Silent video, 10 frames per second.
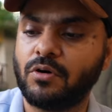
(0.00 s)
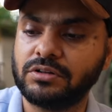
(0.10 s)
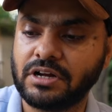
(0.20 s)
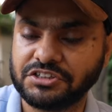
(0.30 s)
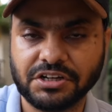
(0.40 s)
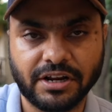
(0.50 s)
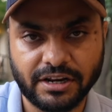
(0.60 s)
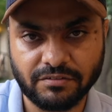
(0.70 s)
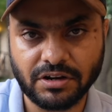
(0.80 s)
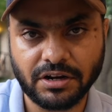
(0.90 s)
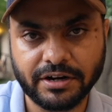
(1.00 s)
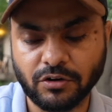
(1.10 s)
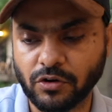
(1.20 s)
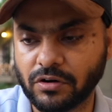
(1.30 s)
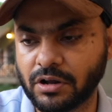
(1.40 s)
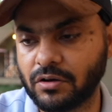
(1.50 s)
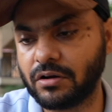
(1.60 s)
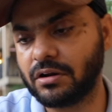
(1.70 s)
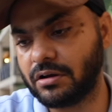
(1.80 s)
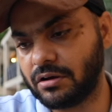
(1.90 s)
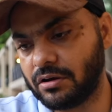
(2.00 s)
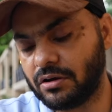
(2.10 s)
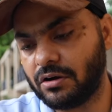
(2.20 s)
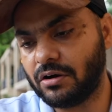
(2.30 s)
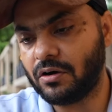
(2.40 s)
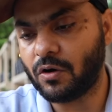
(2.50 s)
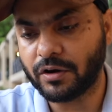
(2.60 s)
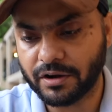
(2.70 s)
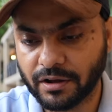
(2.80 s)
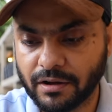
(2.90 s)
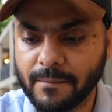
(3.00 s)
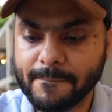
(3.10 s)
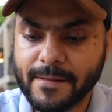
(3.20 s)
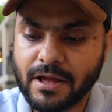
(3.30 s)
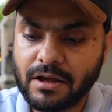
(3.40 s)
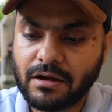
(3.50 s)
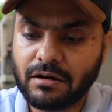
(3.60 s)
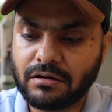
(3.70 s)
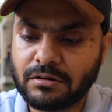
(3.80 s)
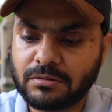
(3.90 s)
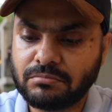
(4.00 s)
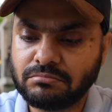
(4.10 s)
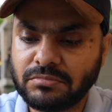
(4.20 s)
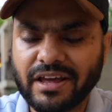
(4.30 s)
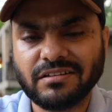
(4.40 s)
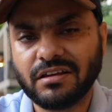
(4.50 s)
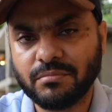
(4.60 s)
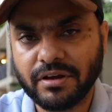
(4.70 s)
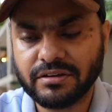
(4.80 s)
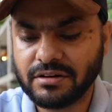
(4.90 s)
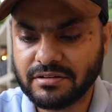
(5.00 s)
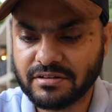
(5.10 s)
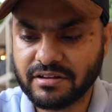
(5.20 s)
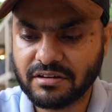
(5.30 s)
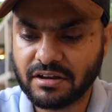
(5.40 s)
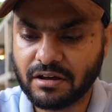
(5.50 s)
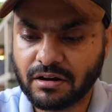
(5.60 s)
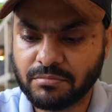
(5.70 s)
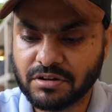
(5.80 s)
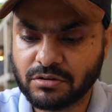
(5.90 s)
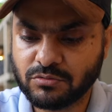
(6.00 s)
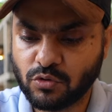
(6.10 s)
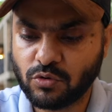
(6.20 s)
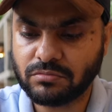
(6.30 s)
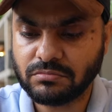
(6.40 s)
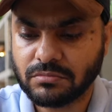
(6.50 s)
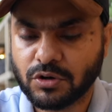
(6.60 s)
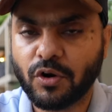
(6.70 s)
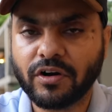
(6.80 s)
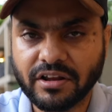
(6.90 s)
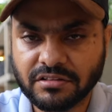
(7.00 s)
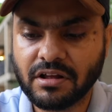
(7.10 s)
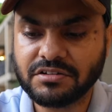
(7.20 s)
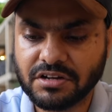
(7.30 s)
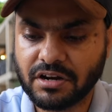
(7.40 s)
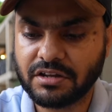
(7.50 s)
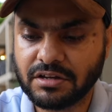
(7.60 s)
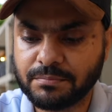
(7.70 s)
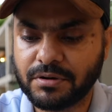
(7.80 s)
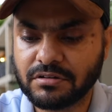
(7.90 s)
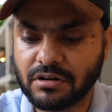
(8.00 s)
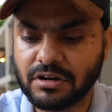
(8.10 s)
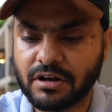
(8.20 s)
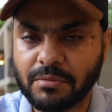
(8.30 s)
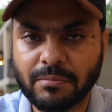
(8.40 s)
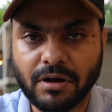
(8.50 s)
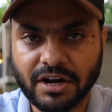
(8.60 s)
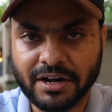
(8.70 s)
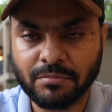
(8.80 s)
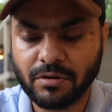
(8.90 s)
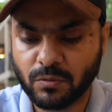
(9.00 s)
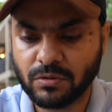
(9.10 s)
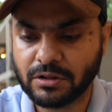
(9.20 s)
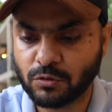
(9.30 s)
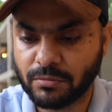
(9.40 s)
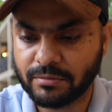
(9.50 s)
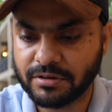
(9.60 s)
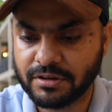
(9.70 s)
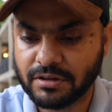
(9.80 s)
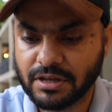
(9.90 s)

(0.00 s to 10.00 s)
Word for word: बहुत अच्छा रहने वाला है टोयोटा और होंडा का नेक्सा um, मैं इसलिए सजेस्ट नहीं कर रहा बिकॉज वो टोयोटा जितना अच्छा नहीं है पर्सनली अगर मैं मार्केट में होऊंगा तो मैं भी